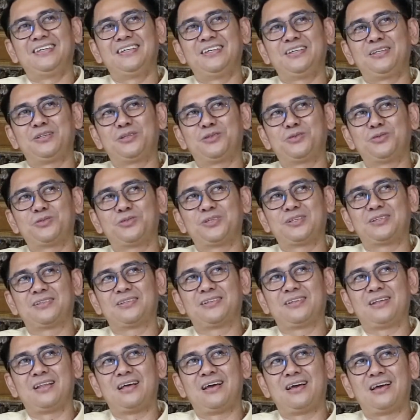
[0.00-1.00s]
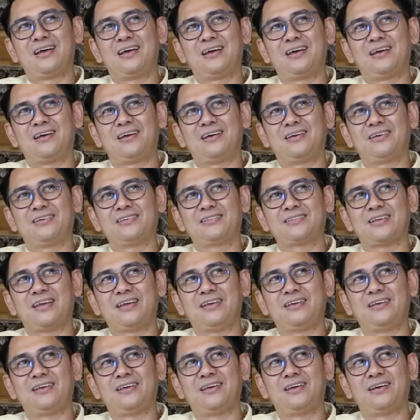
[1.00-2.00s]
Itu setelah
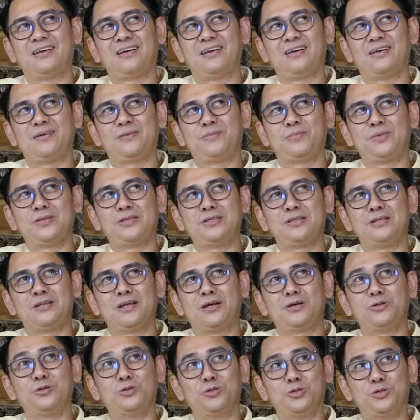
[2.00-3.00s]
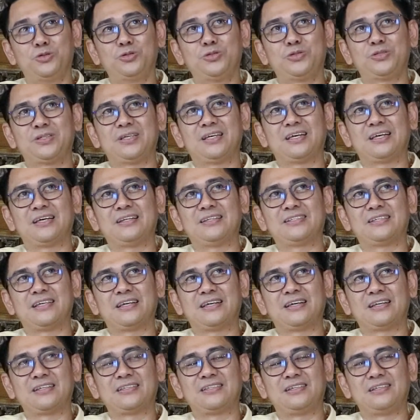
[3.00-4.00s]
saya menjelang lulus ya kan saya
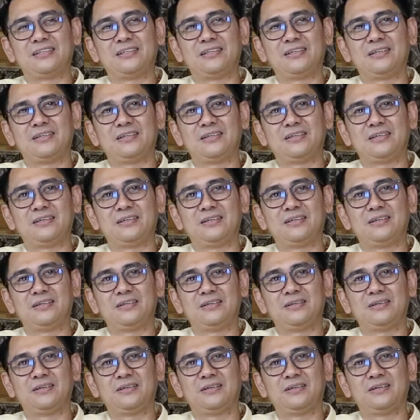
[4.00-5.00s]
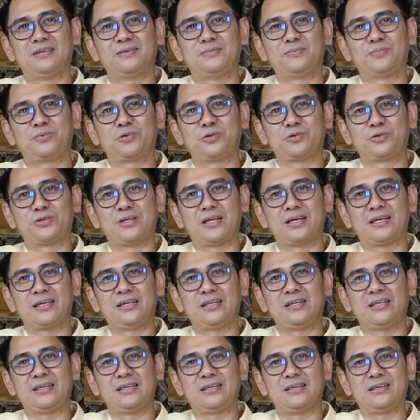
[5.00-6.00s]
kerja di produk
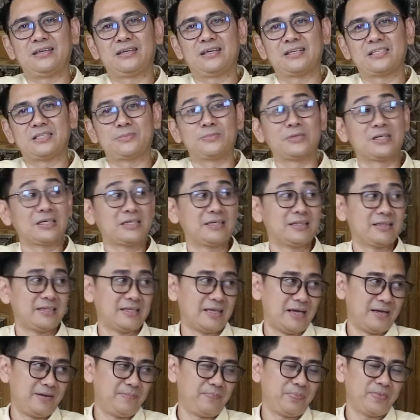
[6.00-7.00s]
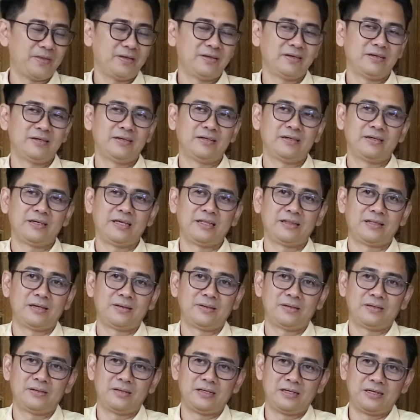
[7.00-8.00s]
ini customer get ya. Hmm. Eh,
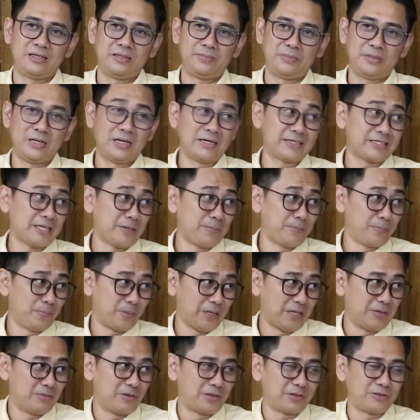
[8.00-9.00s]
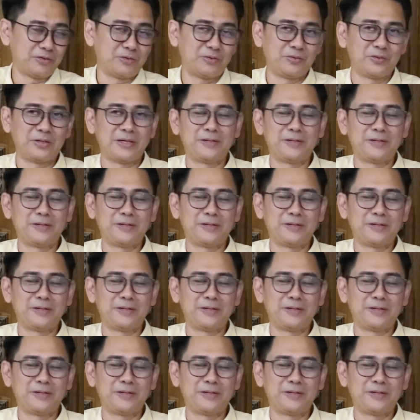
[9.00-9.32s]
kita bergerak di bidang sampling waktu itu